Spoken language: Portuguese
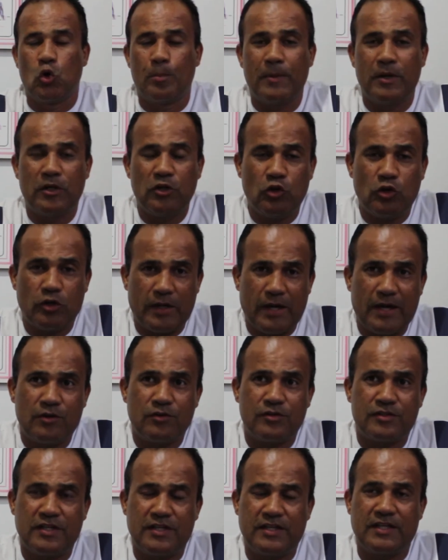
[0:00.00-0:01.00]
O melhor
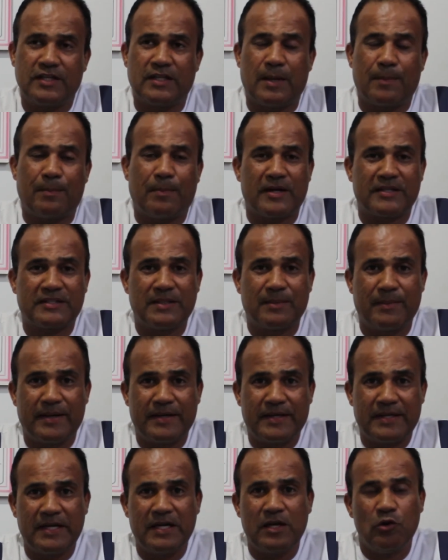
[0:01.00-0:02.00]
horário seria na parte da
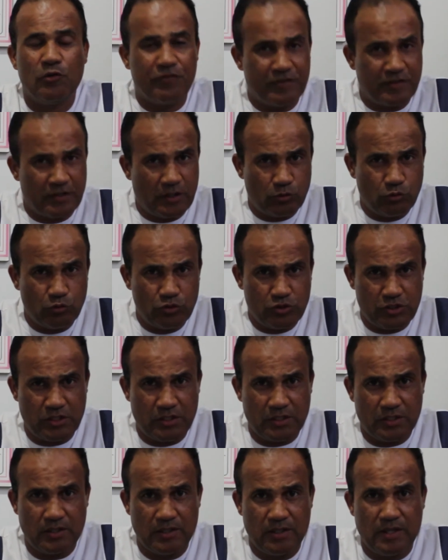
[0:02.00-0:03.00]
manhã ou final do
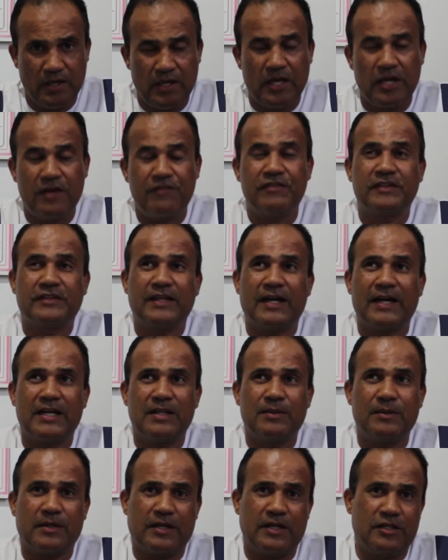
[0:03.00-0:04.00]
dia. Evitar
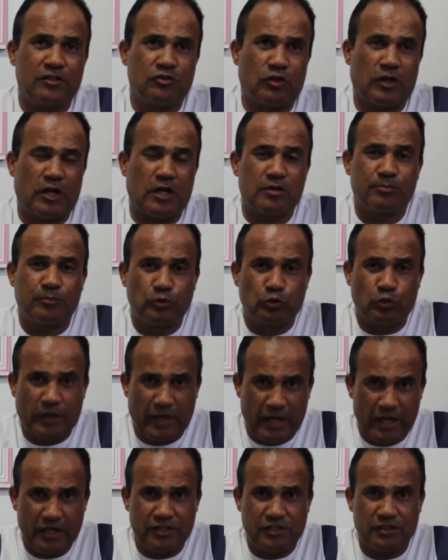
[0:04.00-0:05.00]
aquele, aqueles horários muito
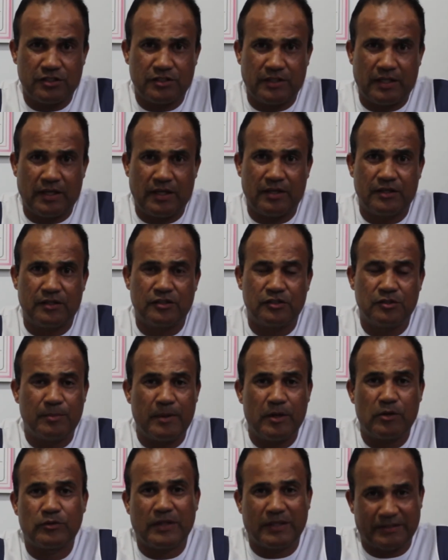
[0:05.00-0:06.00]
quentes, né? De
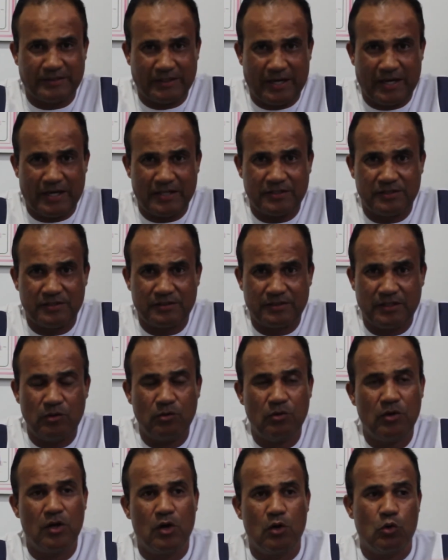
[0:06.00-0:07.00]
meio da tarde.
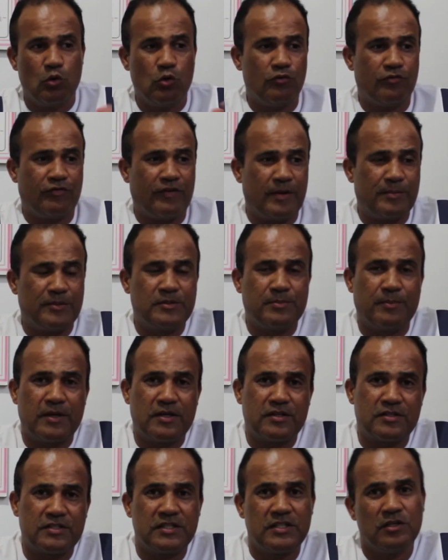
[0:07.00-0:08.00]
Então, ou vai de
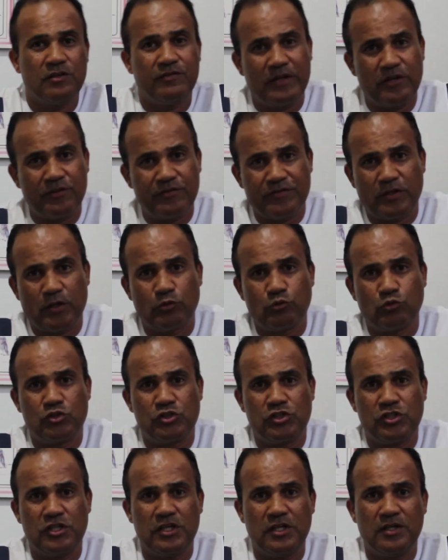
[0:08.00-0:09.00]
manhãzinha ou vai no final do
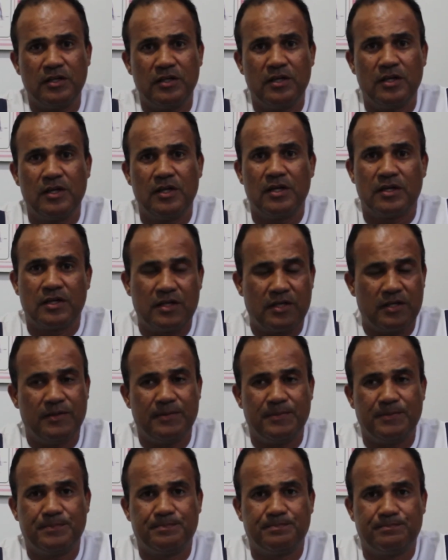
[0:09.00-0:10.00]
dia,
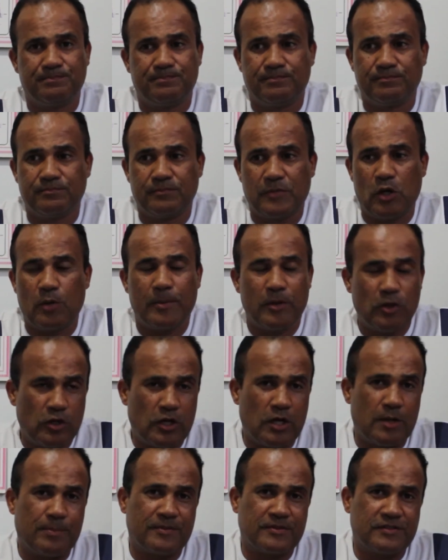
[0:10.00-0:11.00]
que é o melhor
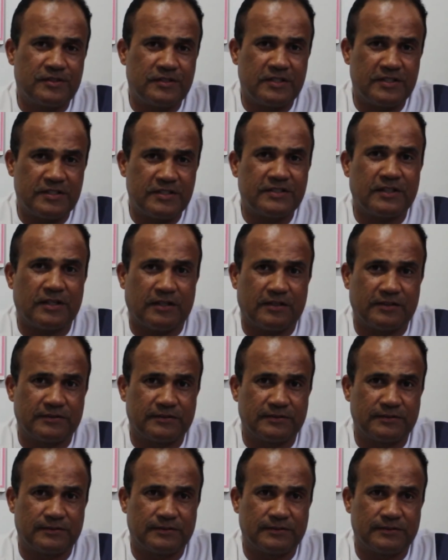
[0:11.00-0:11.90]
horário para se exercitar.